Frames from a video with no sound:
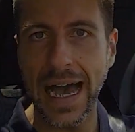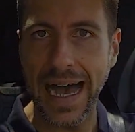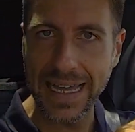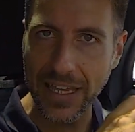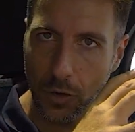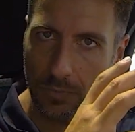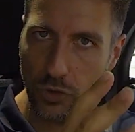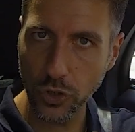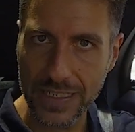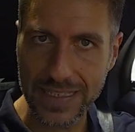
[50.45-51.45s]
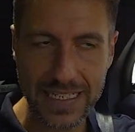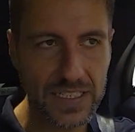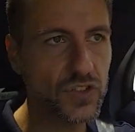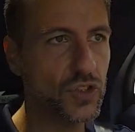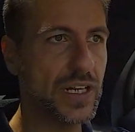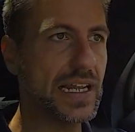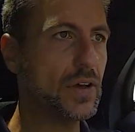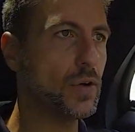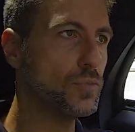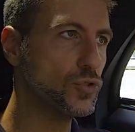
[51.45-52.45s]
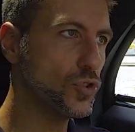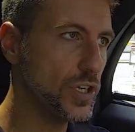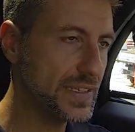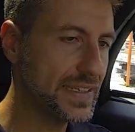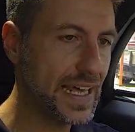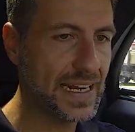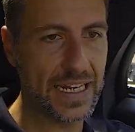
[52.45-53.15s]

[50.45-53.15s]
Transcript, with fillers: anche con motore tradizionale a combustione interna,